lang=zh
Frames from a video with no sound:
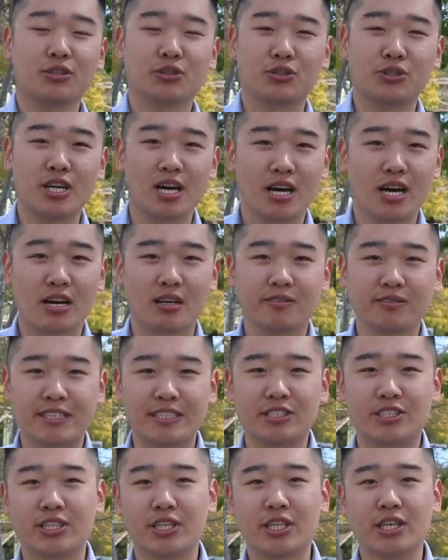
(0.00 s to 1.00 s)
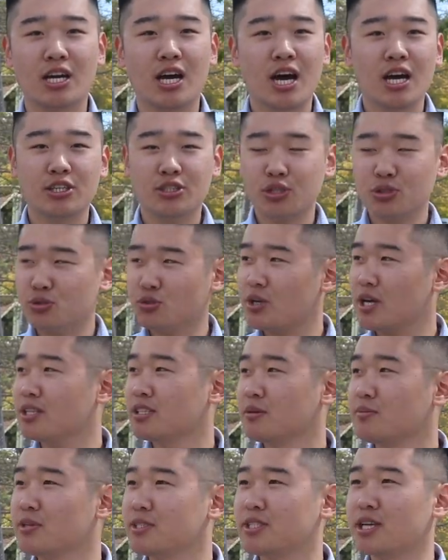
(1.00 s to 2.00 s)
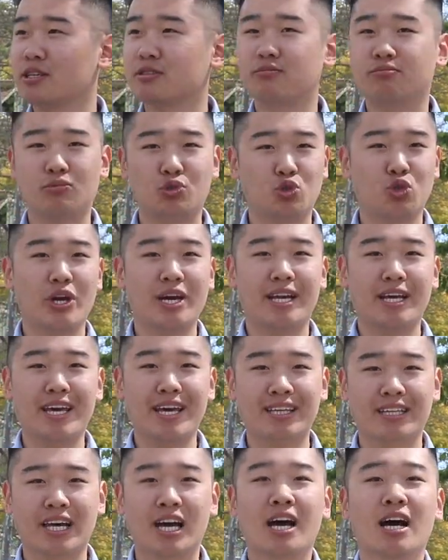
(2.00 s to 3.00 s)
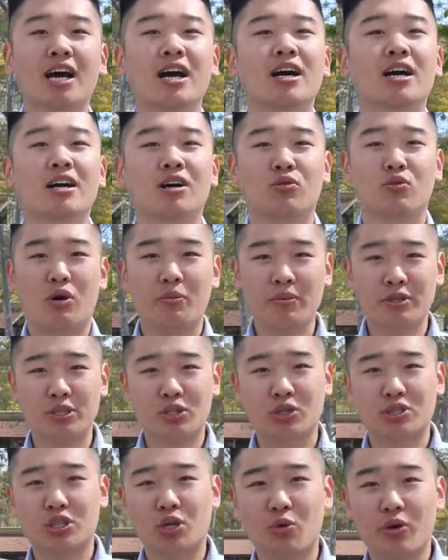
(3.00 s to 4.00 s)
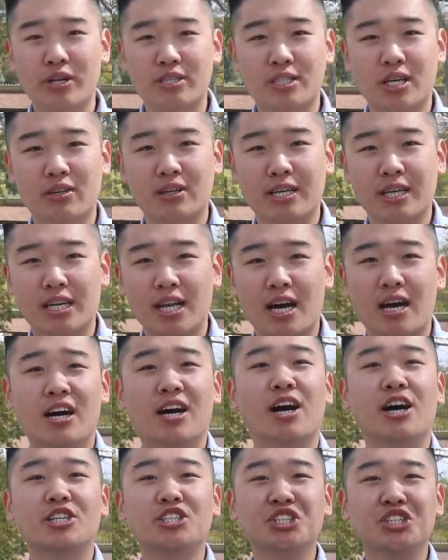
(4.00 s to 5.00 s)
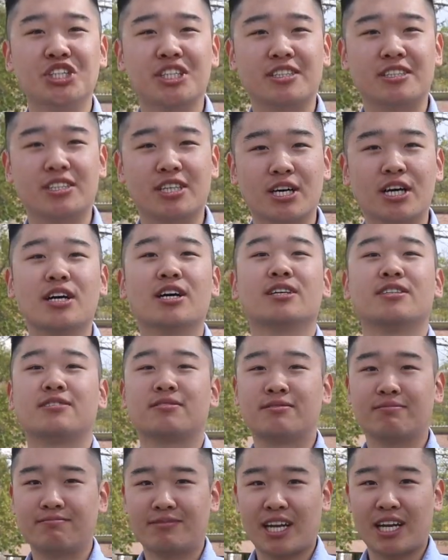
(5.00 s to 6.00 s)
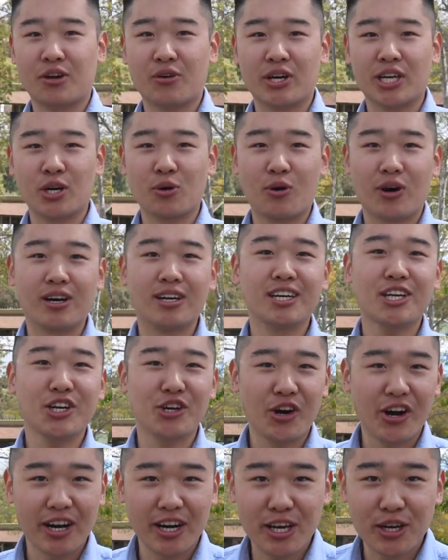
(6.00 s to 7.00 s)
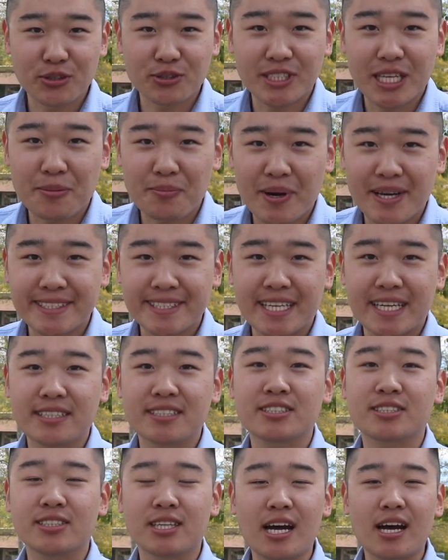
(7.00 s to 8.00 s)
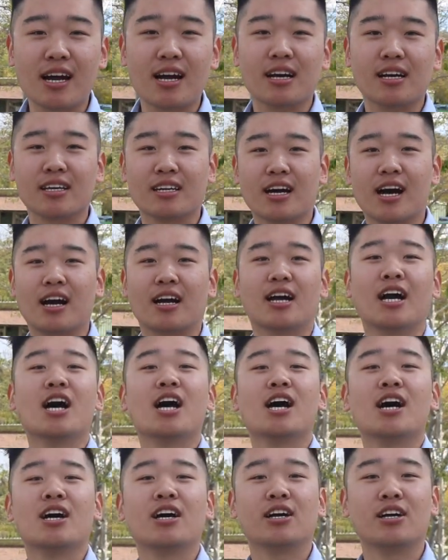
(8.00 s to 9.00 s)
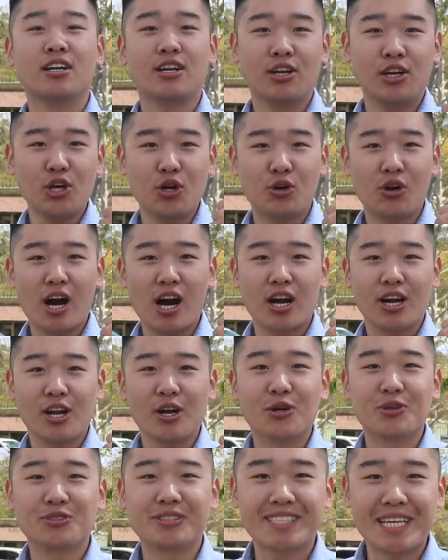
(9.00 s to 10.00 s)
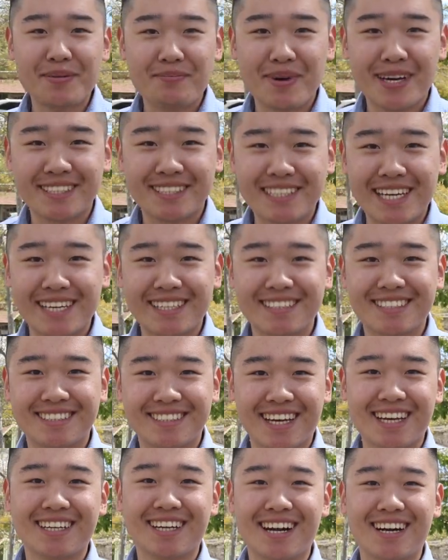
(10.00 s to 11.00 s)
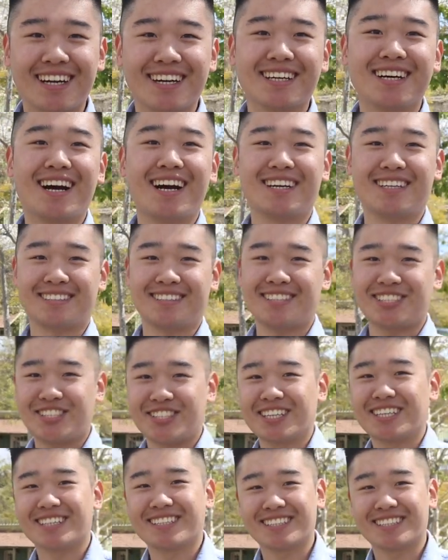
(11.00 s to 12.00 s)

有任何问题，就算你们想 trade in，我们总是会找到一辆合适你的车。打电话给我六二六三八三三二零二，六二六三八三三二零二。谢谢。